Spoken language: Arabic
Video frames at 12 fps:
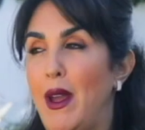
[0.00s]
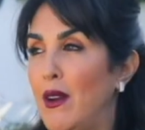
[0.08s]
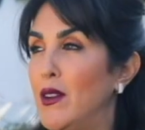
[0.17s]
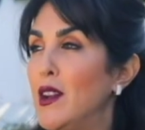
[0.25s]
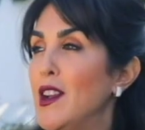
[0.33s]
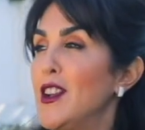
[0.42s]

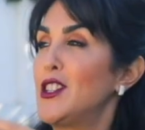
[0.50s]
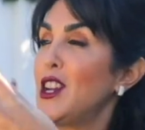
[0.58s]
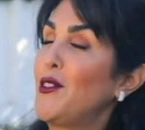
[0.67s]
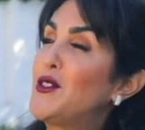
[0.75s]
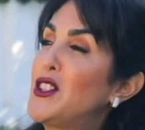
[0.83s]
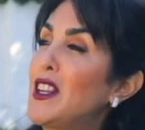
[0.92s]
بها
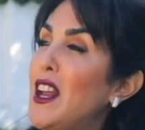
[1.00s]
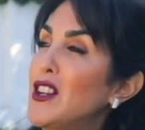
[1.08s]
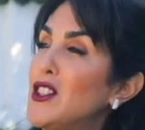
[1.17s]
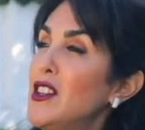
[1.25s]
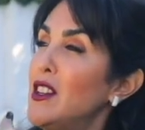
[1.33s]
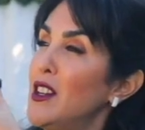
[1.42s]
شافت شي
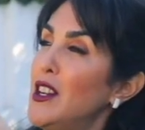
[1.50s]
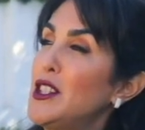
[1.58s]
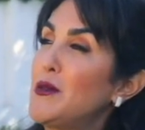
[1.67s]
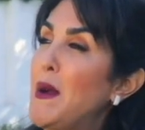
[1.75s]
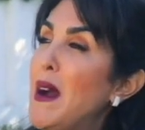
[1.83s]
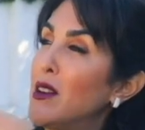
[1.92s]
راجل
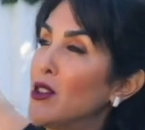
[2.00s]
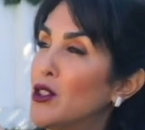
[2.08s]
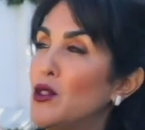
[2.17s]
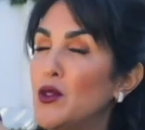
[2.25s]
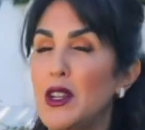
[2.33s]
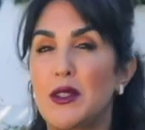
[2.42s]
عجبها
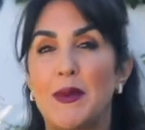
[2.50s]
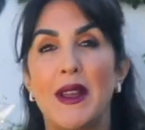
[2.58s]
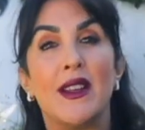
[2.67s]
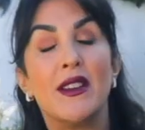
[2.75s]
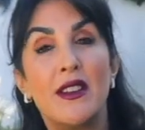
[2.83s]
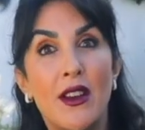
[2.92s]
تزوجات
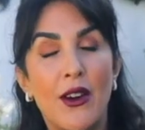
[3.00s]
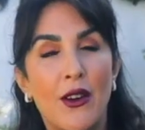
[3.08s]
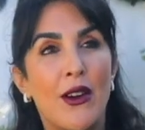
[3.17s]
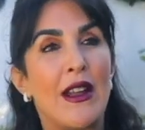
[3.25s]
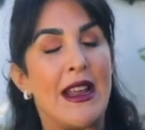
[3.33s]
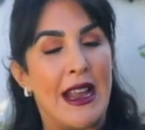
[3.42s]
به
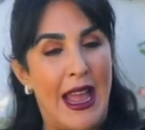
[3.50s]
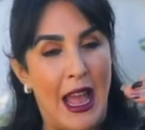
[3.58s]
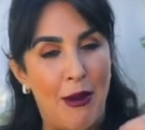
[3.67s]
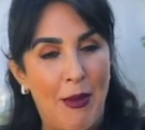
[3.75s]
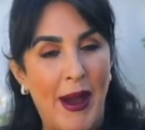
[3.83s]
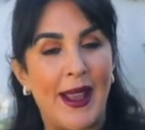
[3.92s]
نو
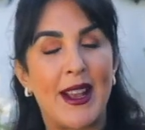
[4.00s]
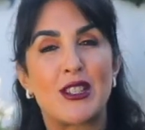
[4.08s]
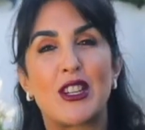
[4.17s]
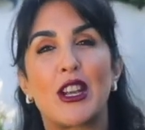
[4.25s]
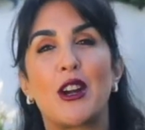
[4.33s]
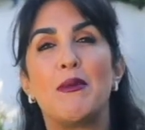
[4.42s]
ان مارياج
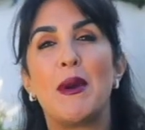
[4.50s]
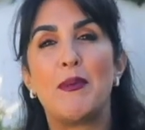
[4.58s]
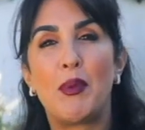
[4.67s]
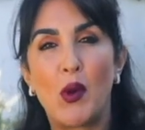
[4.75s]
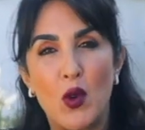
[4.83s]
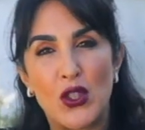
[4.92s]
سي كوم ان
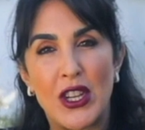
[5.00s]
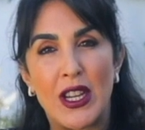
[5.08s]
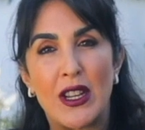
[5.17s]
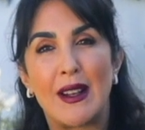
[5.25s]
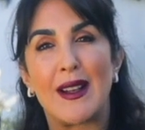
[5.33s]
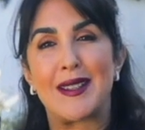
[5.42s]
بروجي
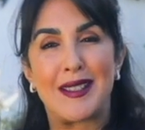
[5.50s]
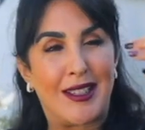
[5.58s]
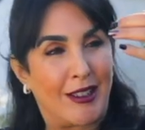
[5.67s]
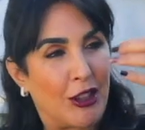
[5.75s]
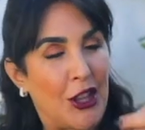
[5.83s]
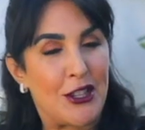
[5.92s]

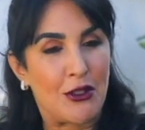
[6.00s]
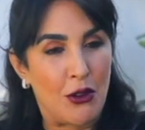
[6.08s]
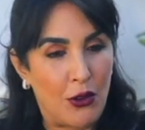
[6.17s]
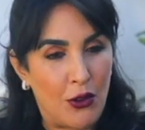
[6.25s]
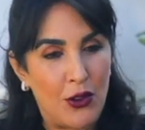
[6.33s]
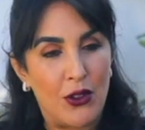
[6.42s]
خاصك
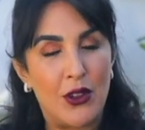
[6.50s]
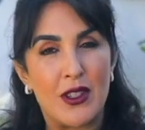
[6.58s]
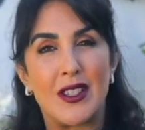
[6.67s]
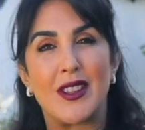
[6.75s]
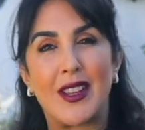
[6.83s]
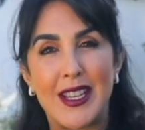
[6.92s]
تدرسو
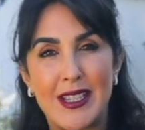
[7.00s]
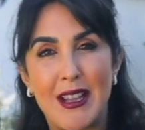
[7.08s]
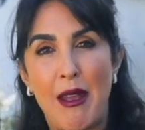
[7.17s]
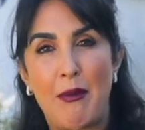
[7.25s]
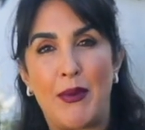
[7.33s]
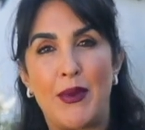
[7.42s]
سي تري
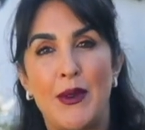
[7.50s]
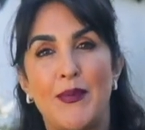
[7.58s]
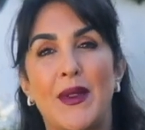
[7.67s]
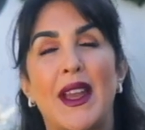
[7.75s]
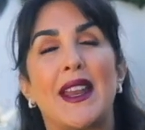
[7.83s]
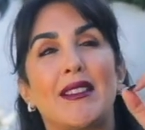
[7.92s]
سامبل
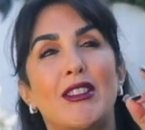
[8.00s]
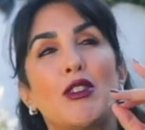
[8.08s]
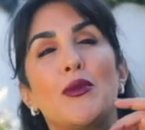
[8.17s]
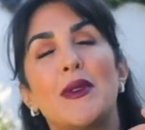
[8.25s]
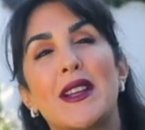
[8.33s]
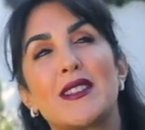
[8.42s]

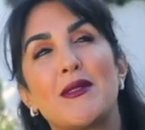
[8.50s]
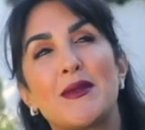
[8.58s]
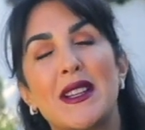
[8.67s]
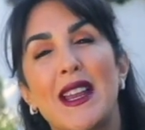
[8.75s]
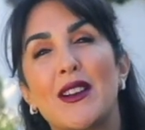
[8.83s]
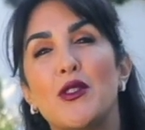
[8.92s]
غنعطيكم ليكزومبل
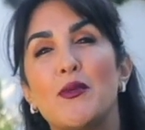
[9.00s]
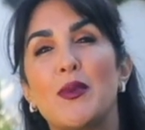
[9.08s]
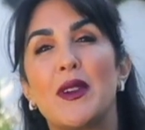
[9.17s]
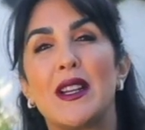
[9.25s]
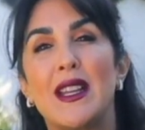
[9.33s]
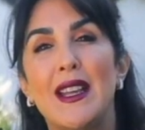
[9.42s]
ديال ان كوبل
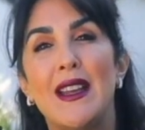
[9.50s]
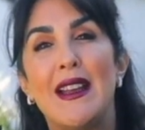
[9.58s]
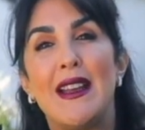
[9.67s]
لي